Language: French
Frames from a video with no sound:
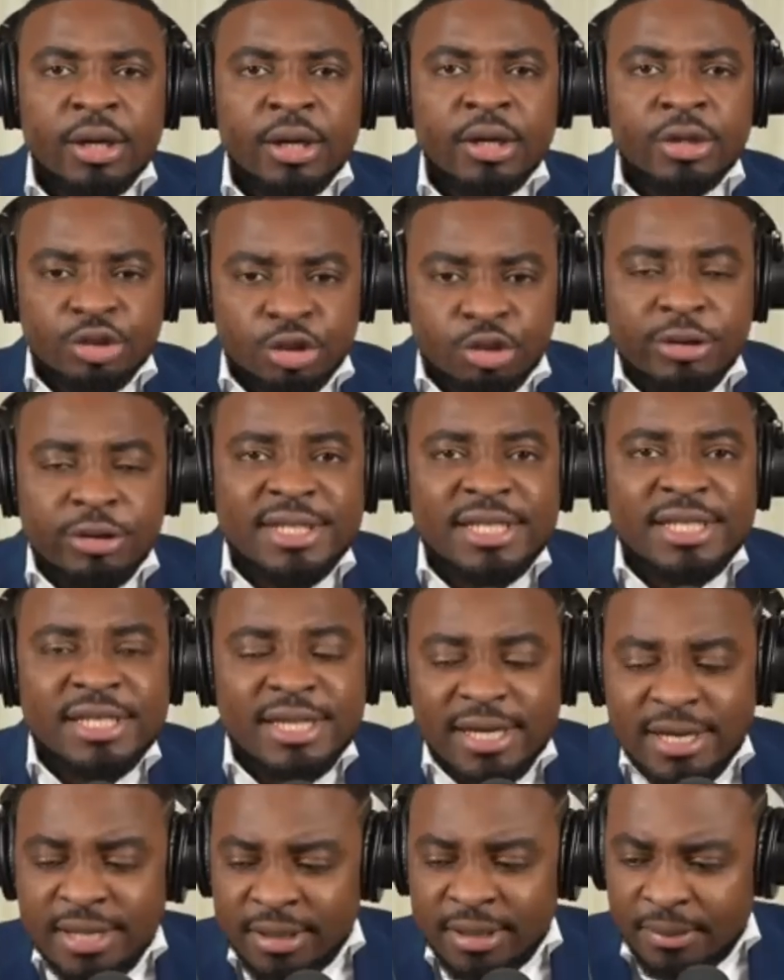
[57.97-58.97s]
Jodi
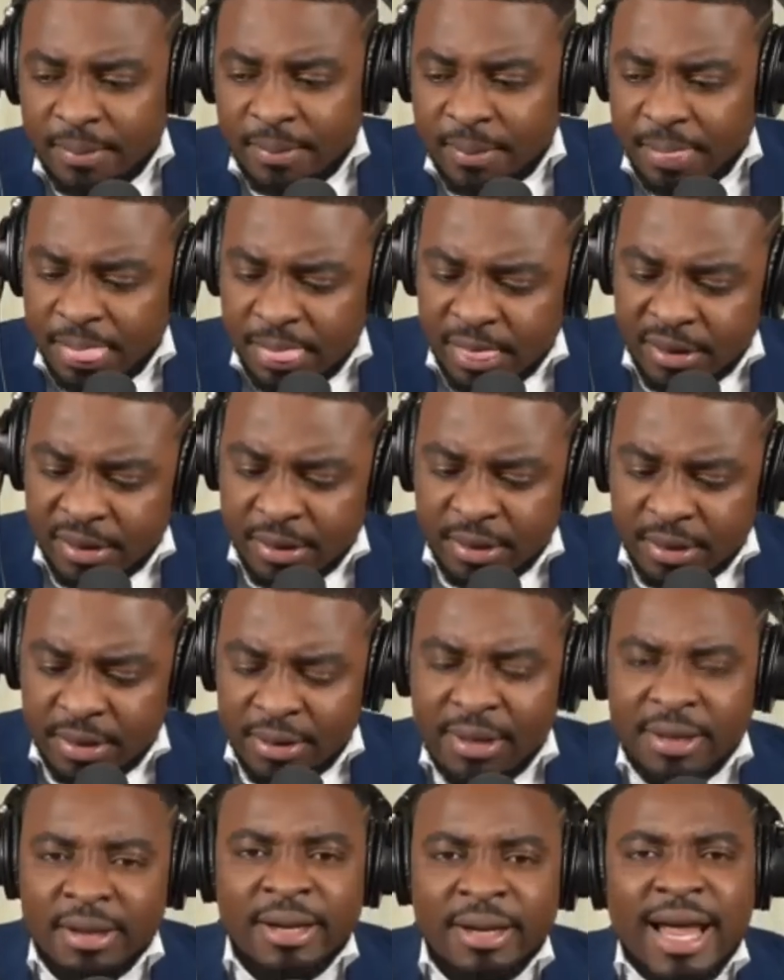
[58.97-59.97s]

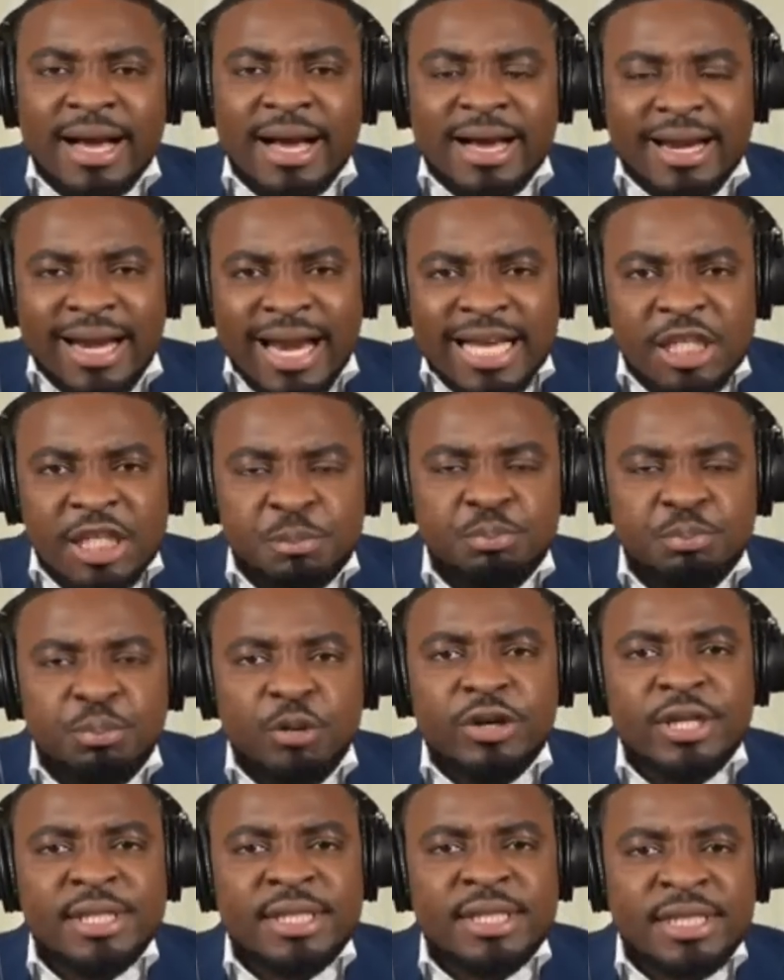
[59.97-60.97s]
la classe
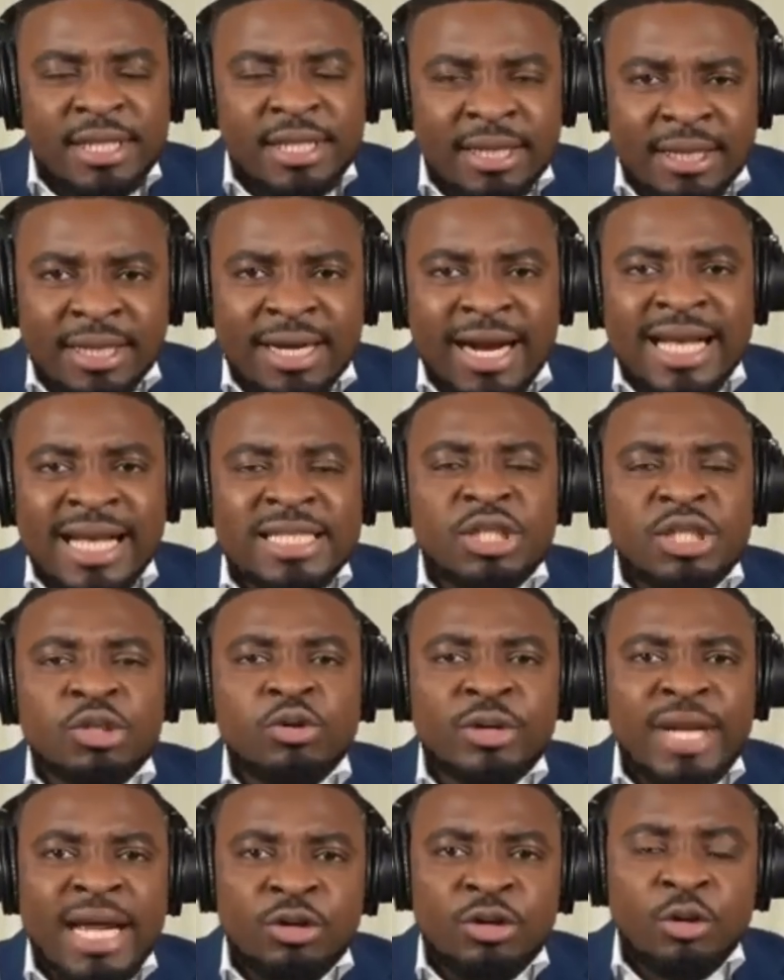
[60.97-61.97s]
politique
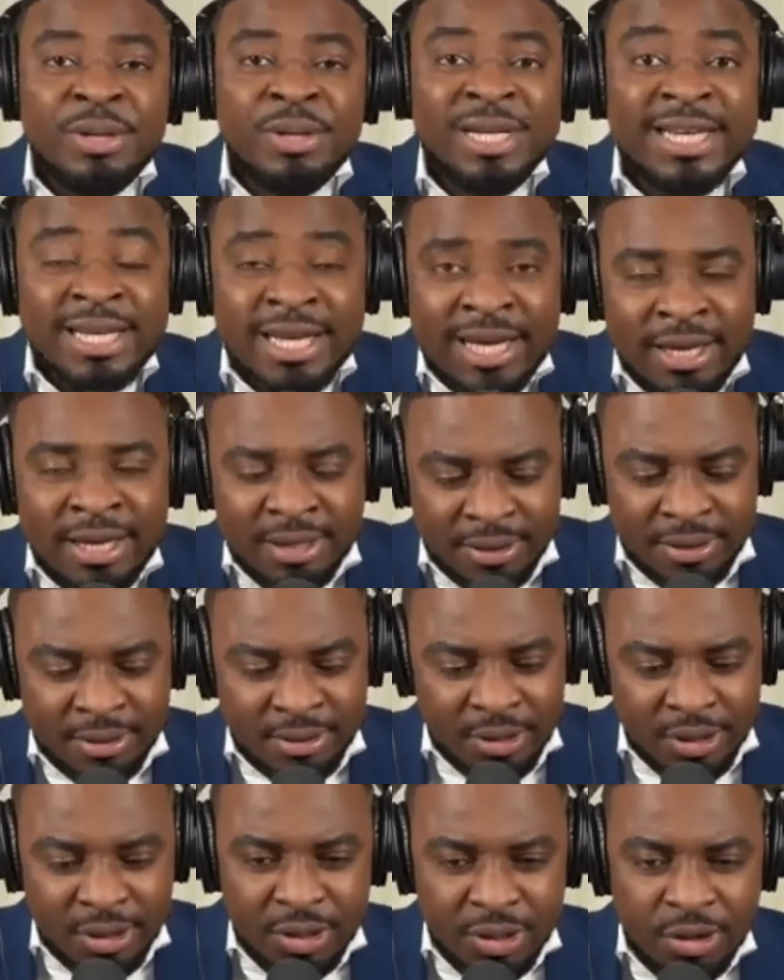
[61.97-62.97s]
traditionnelle dominicaine
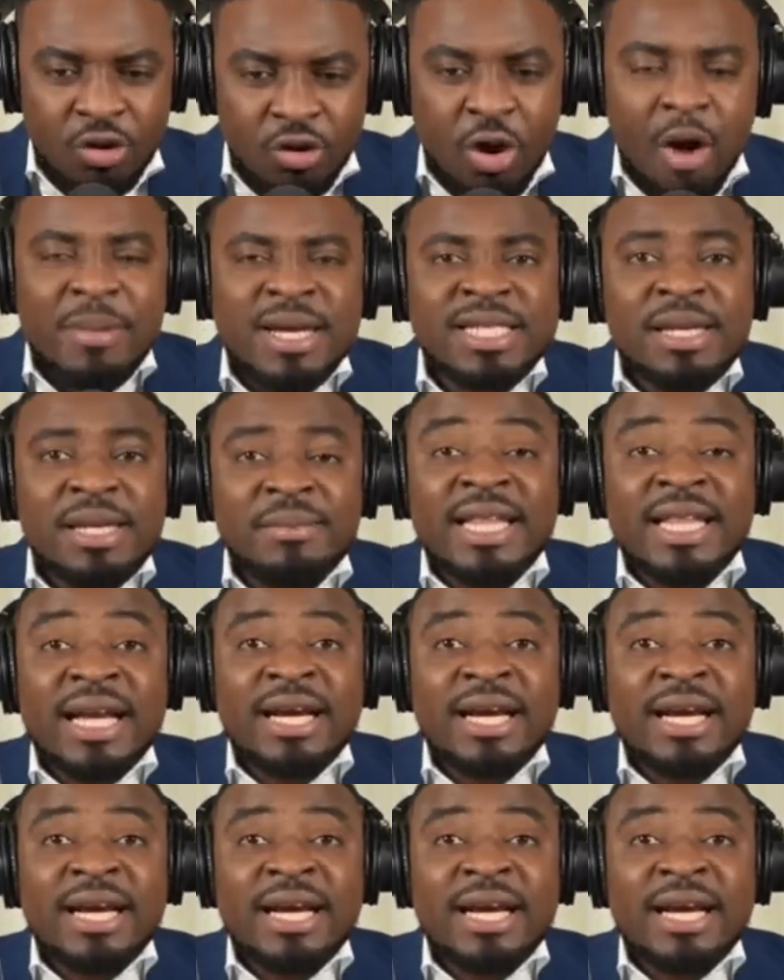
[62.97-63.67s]
commence à mettre en